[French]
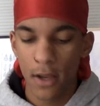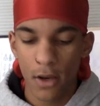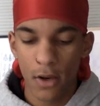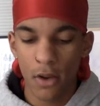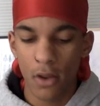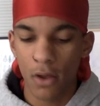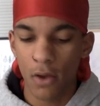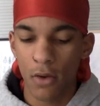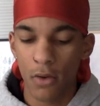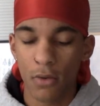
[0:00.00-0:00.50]

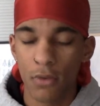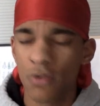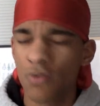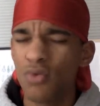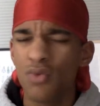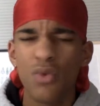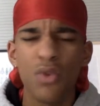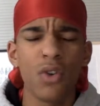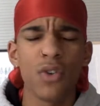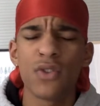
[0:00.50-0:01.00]
Donc,
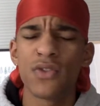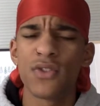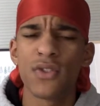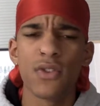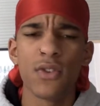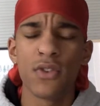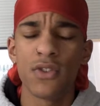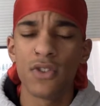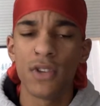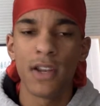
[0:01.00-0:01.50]
tout au long
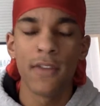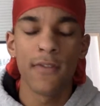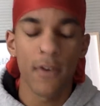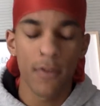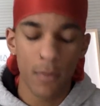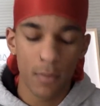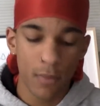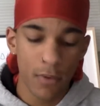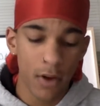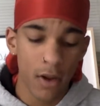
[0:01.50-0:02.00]
du, livre, on va
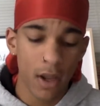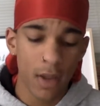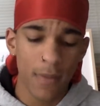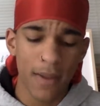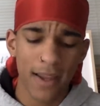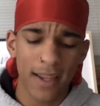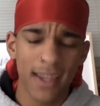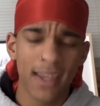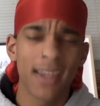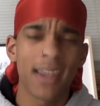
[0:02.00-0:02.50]
pouvoir
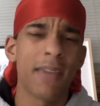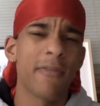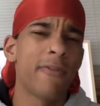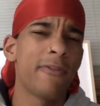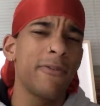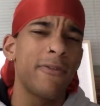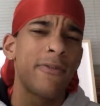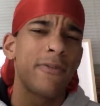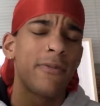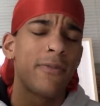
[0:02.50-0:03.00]
remarquer qu'il est
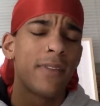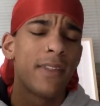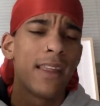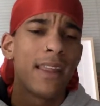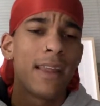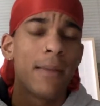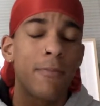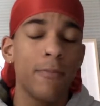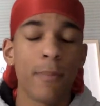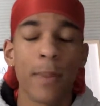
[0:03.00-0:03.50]

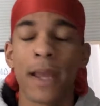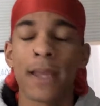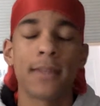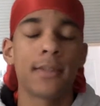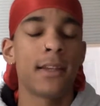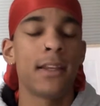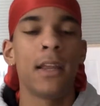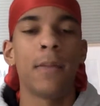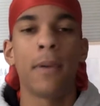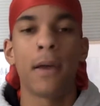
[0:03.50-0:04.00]

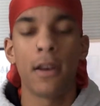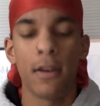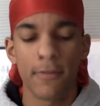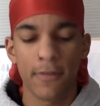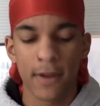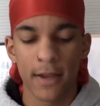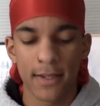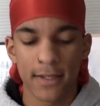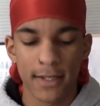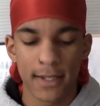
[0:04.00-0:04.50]
passionné par le
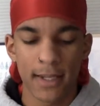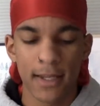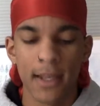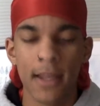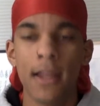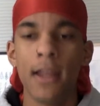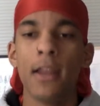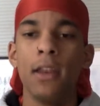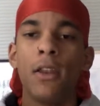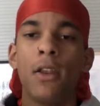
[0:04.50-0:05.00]
français.
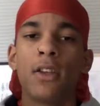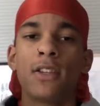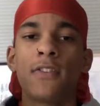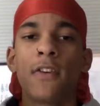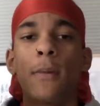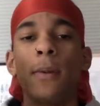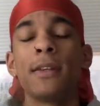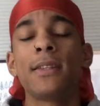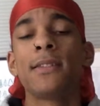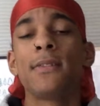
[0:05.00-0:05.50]
Donc, c'est
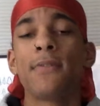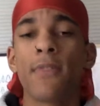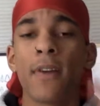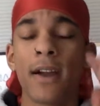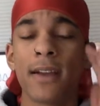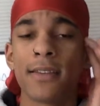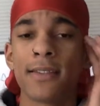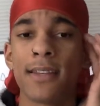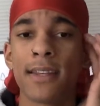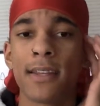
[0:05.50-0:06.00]
vraiment le
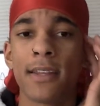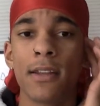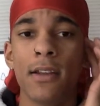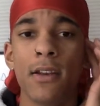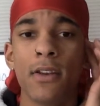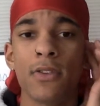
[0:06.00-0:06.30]
français qui l'a